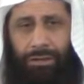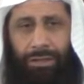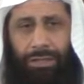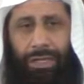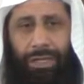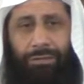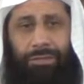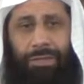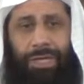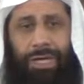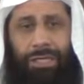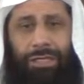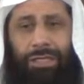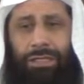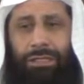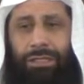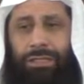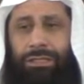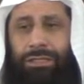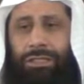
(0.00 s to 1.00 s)
لم
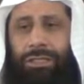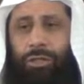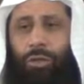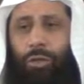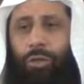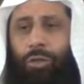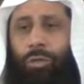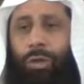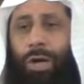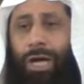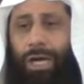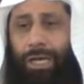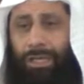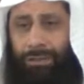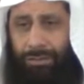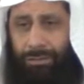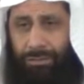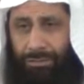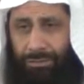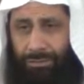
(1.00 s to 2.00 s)
يأتي تصريح واحد